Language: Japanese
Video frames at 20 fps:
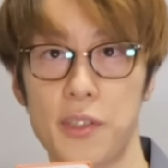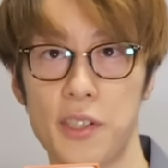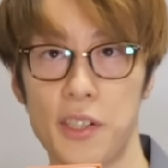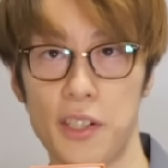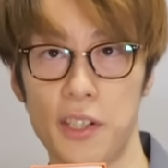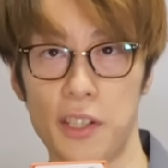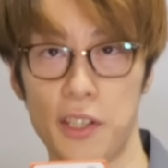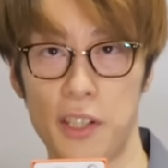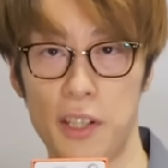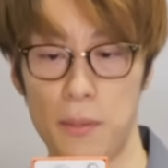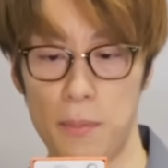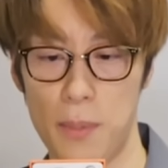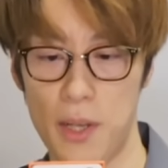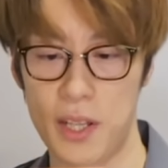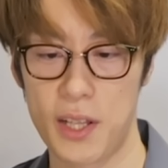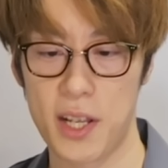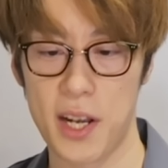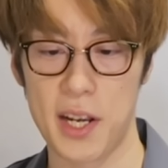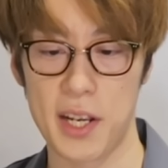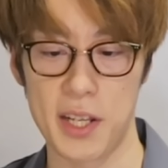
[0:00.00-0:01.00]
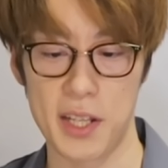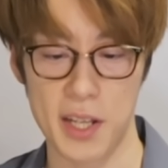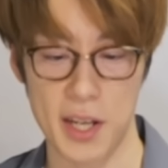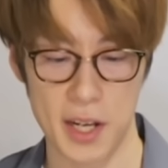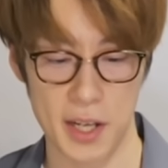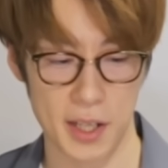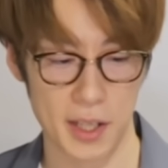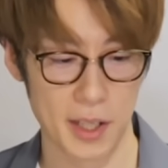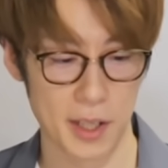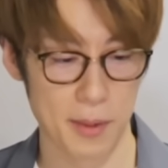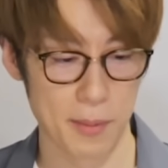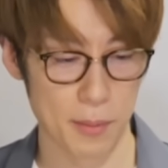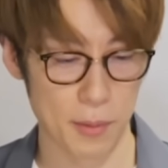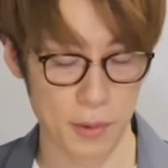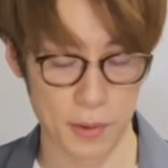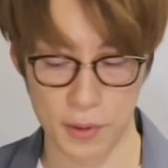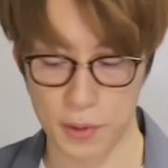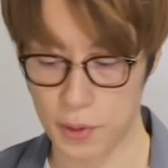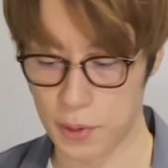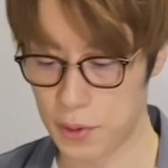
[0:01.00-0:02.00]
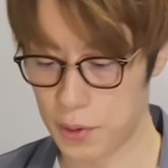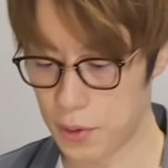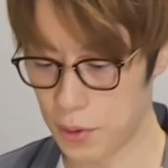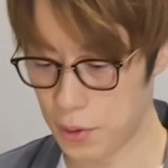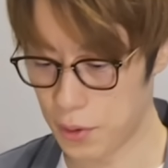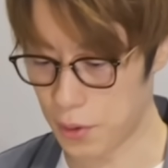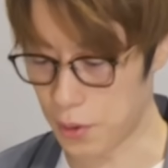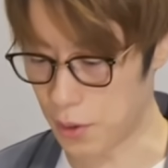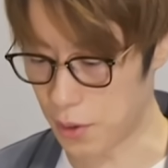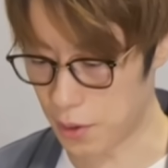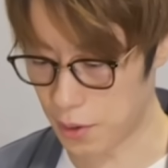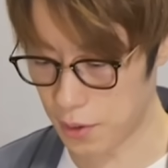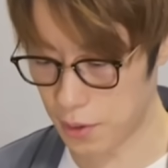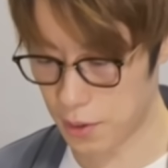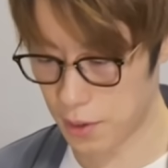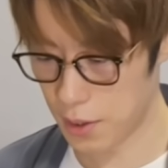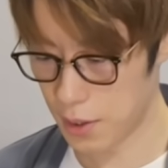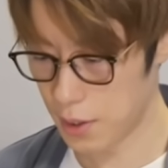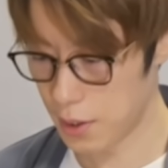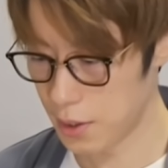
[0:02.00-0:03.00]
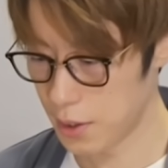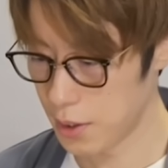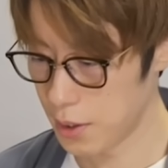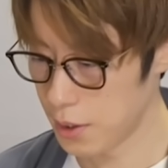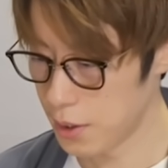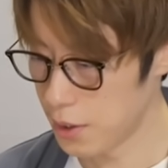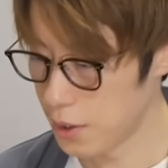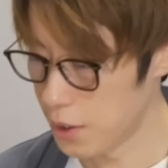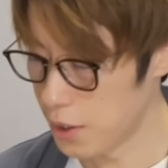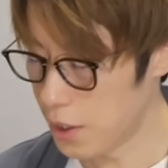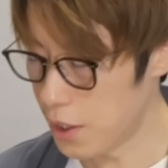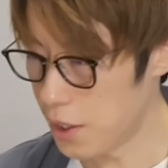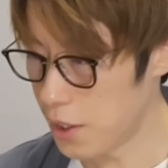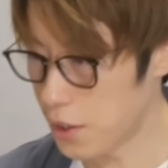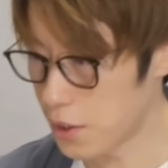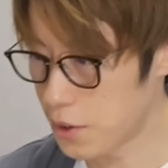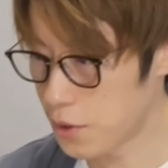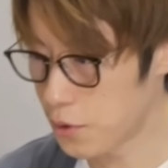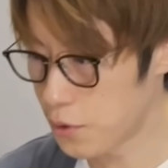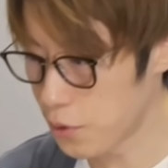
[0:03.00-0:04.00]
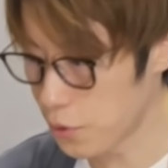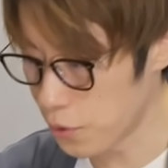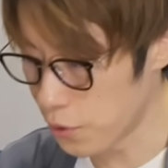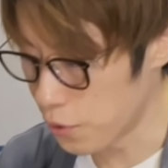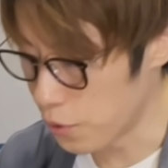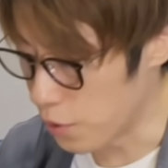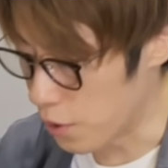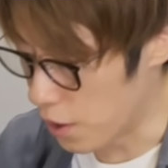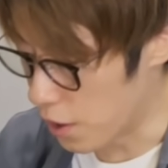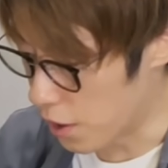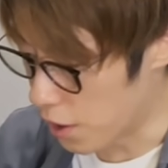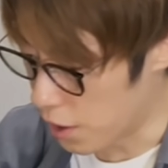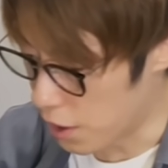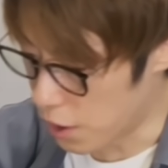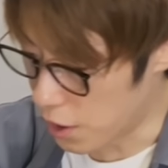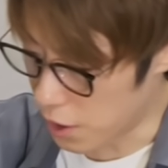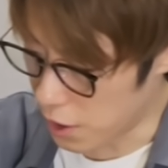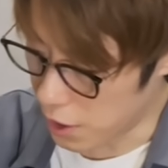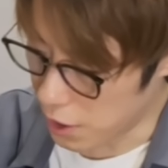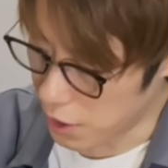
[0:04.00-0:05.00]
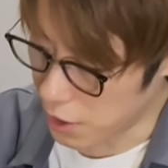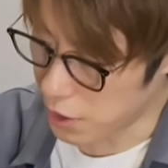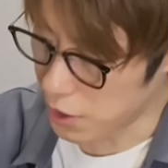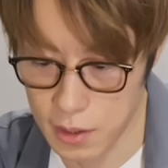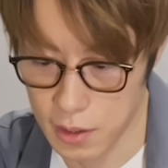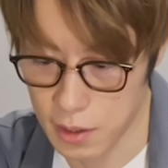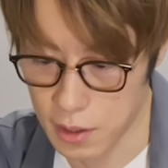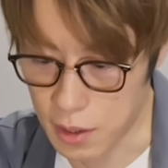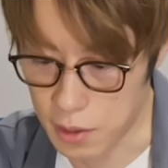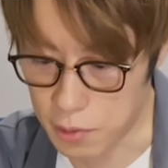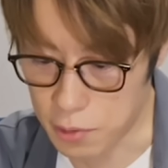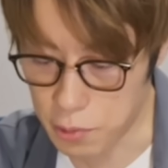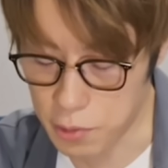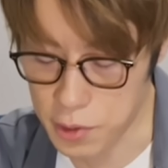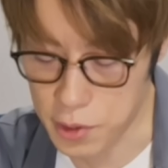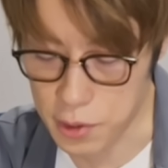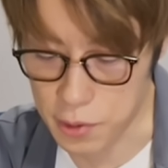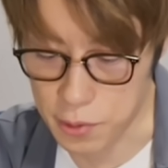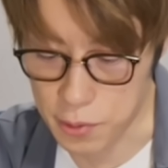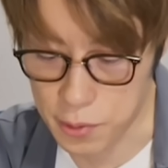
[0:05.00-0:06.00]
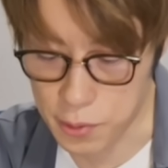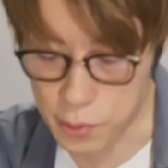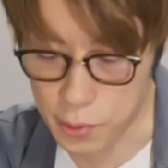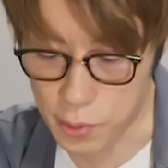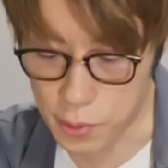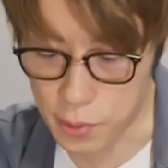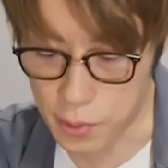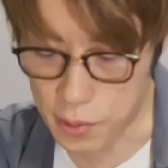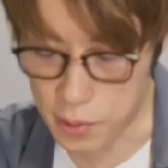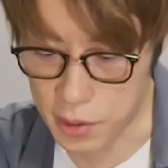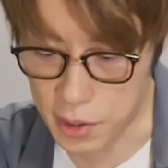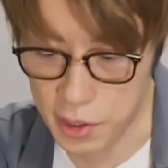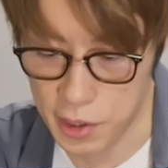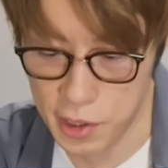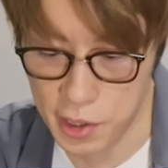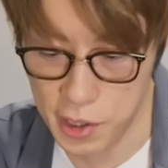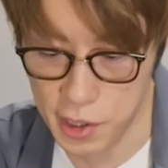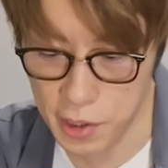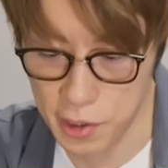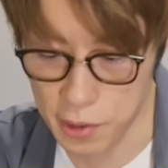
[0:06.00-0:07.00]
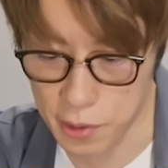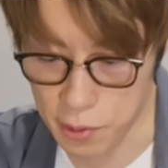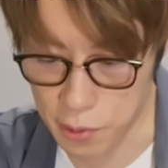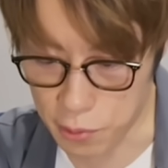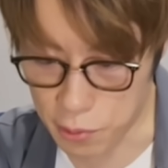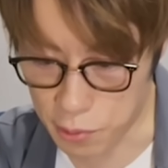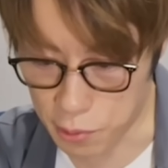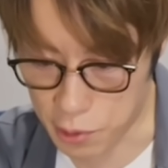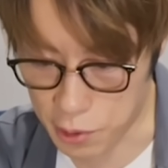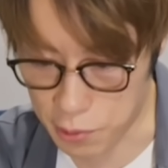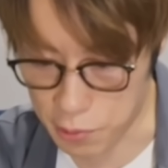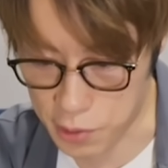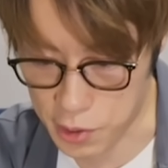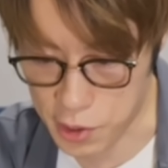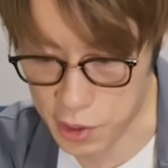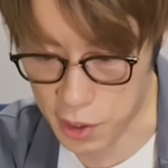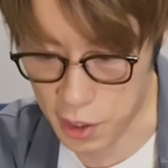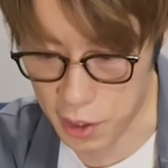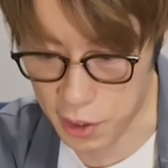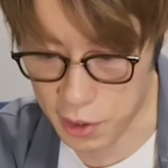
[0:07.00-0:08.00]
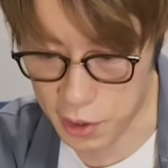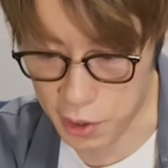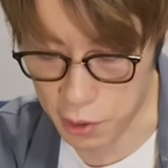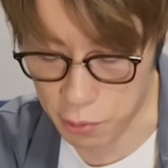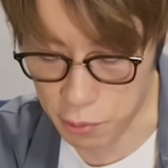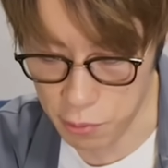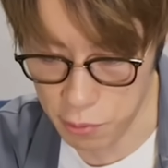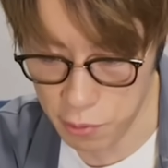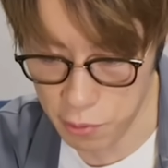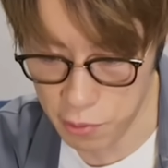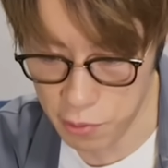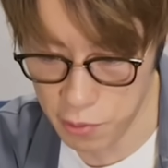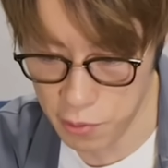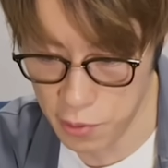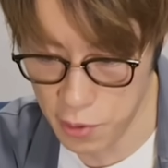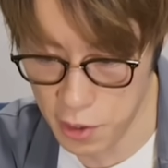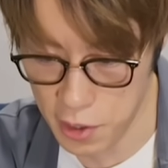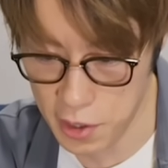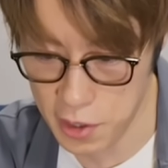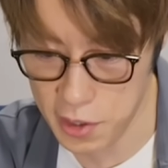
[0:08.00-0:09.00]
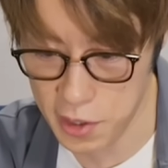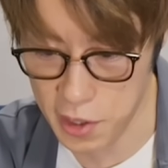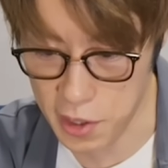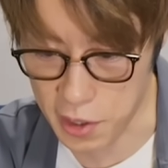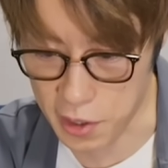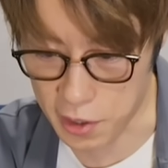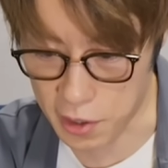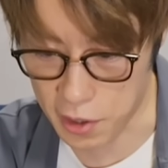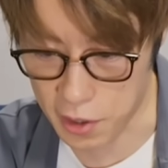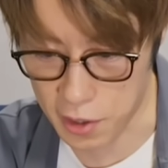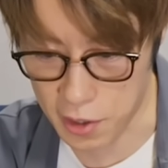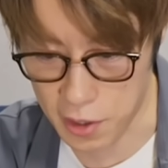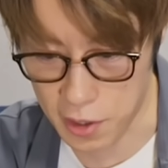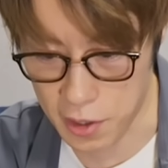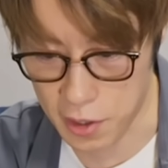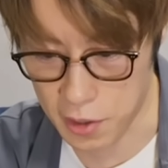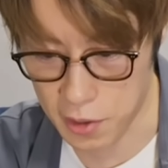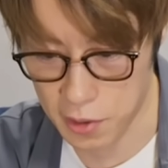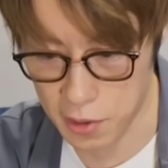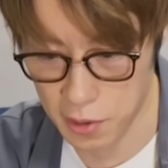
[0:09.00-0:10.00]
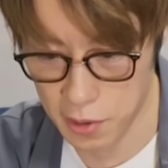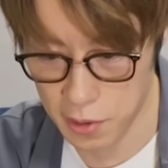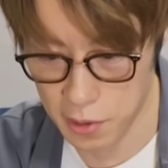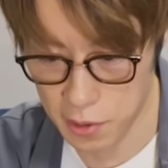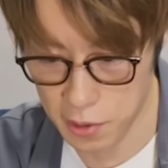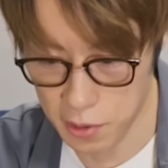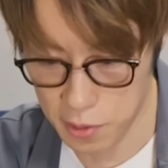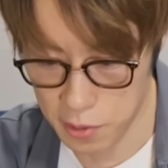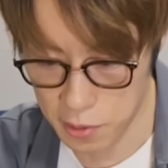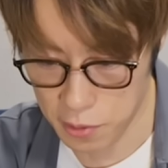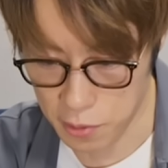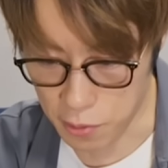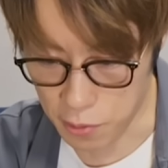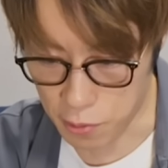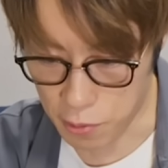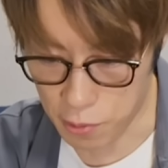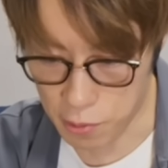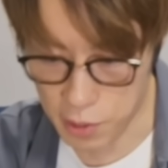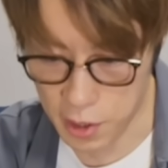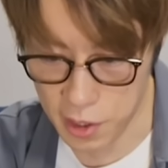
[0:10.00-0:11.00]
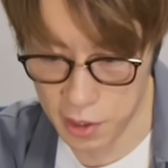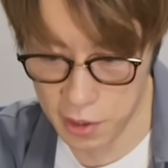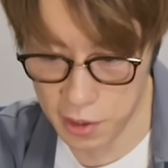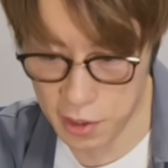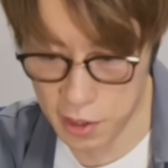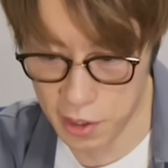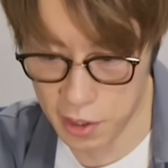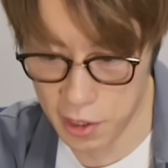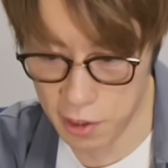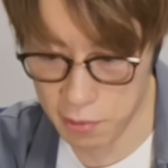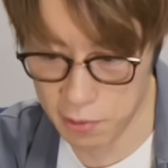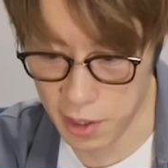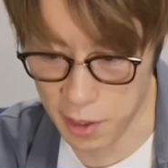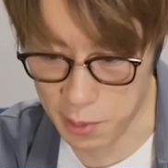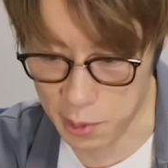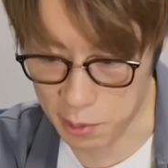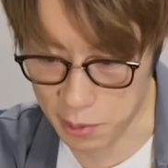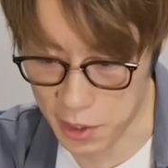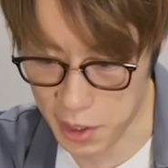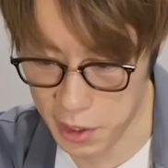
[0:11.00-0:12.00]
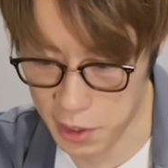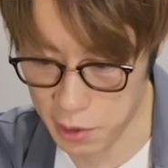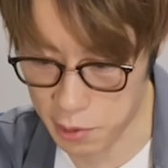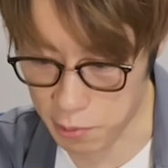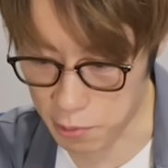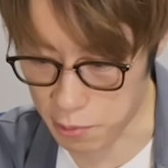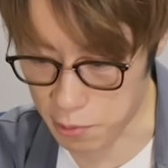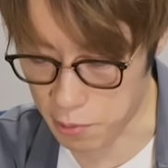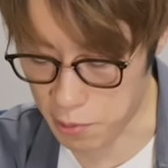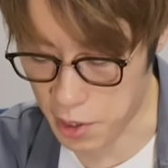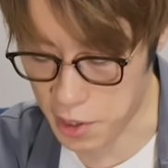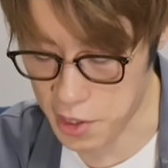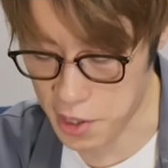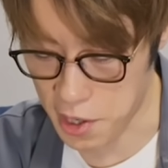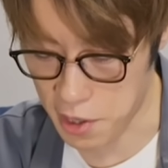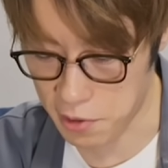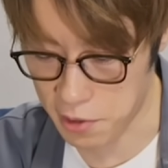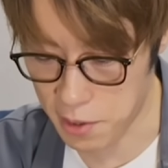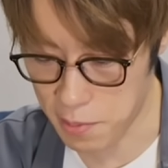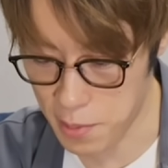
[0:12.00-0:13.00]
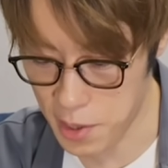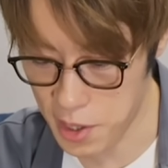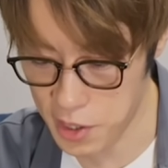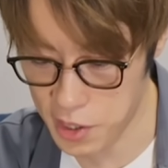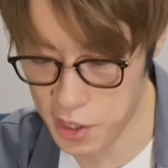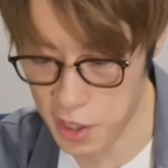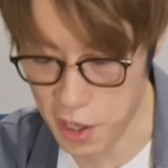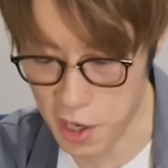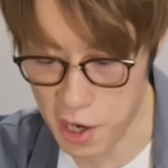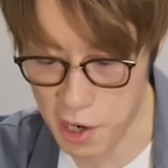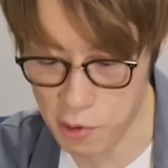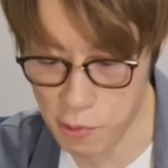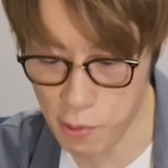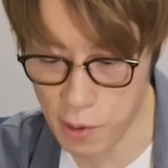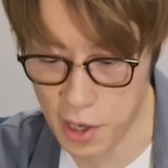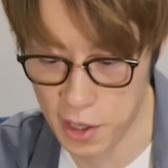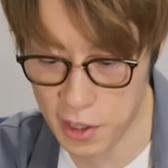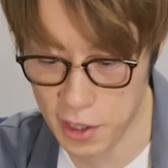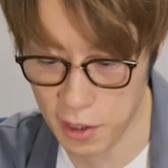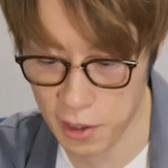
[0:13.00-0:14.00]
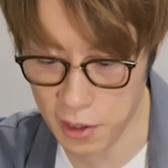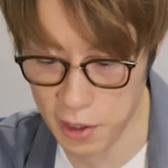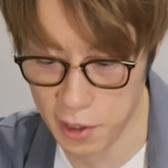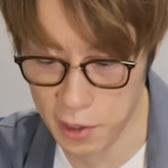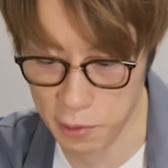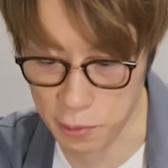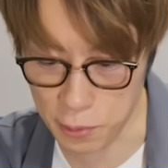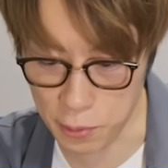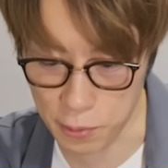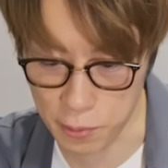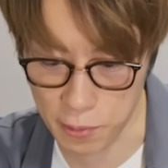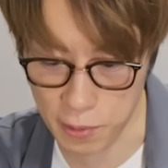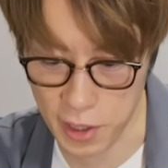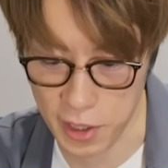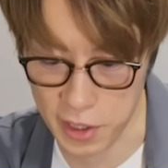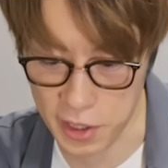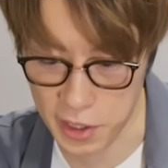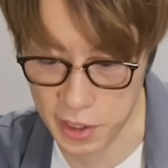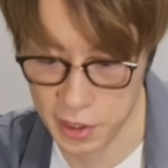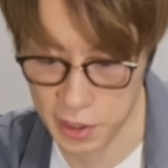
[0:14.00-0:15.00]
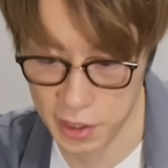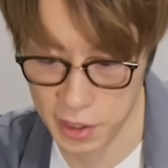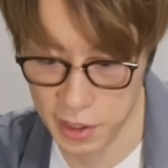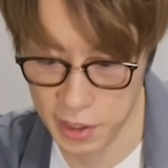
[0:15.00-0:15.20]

信機みたいなものと、あとはいやどうしよう、そう維新の時と違って本当に分かんないから、その保険かけるためのタイトルとかじゃなくてマジで箱開けるだけの動画に